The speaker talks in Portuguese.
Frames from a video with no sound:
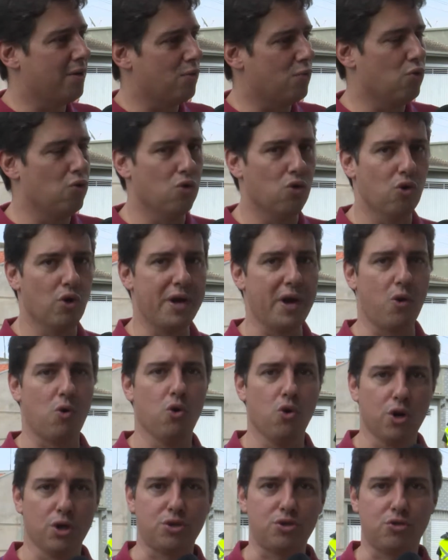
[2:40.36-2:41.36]
O
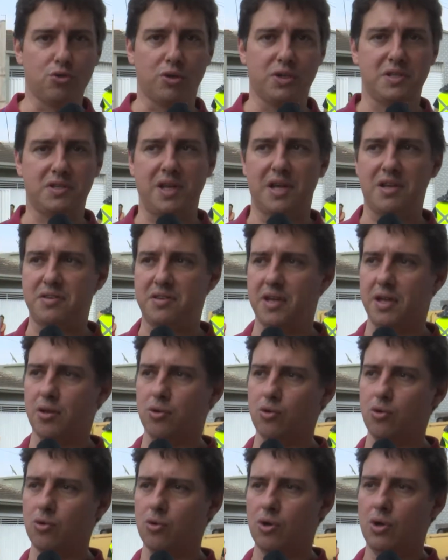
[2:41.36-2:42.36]
recurso que está
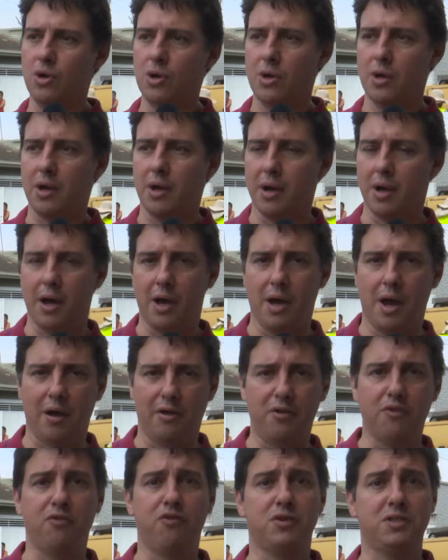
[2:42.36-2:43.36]
sendo, uh,
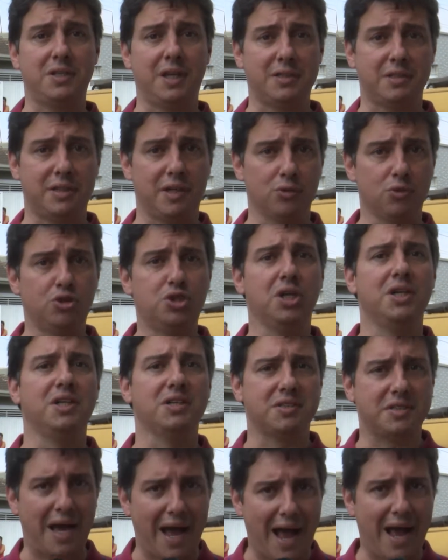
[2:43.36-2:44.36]
que está sendo
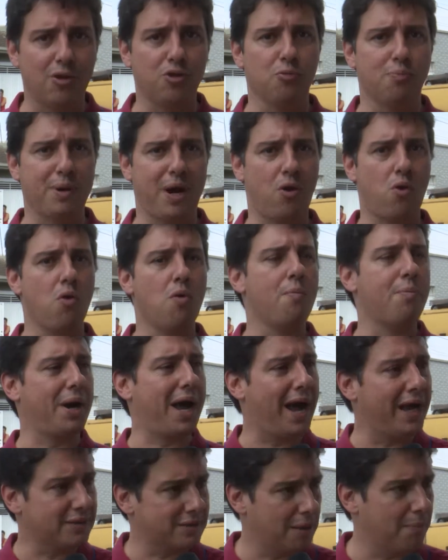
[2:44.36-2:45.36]
utilizado para
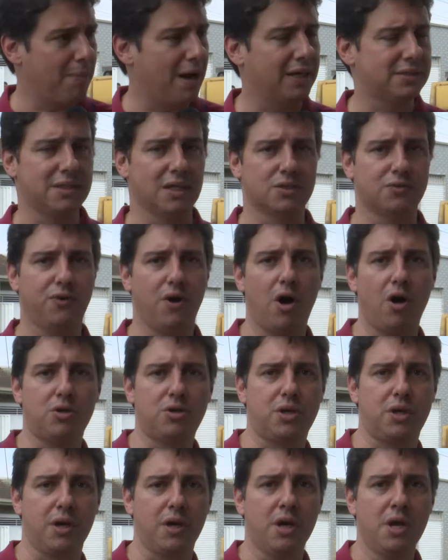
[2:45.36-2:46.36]
comprar essa massa
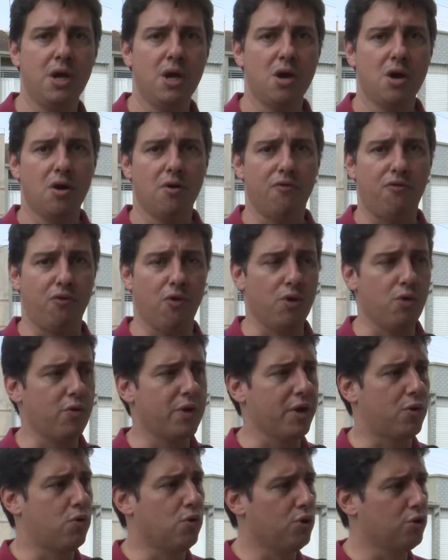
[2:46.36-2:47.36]
asfáltica foi um
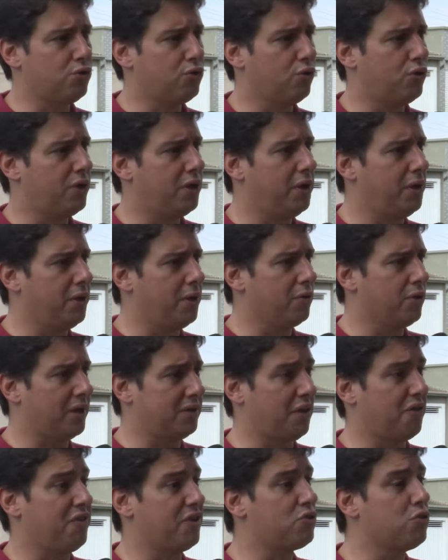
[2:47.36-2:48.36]
recurso que,
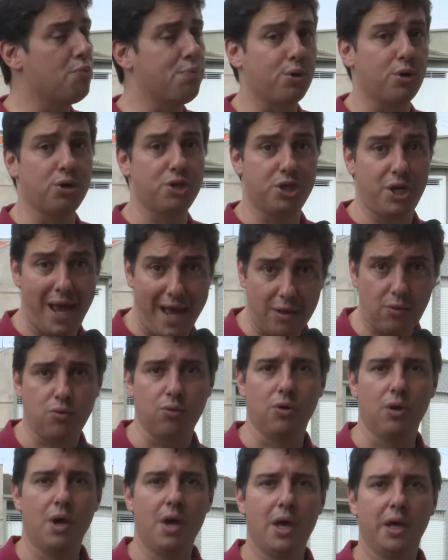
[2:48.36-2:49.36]
através de um
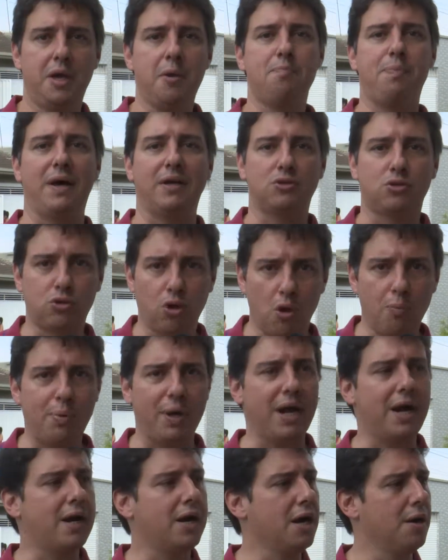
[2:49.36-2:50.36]
projeto que passou
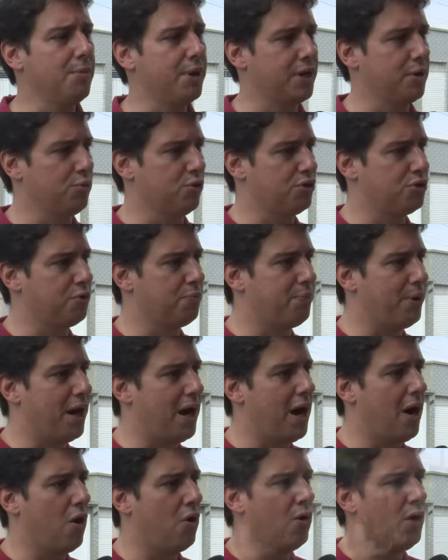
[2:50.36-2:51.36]
pela Câmara
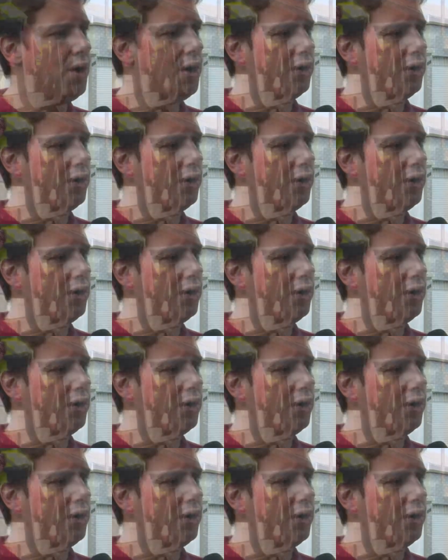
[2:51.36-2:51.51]
Municipal,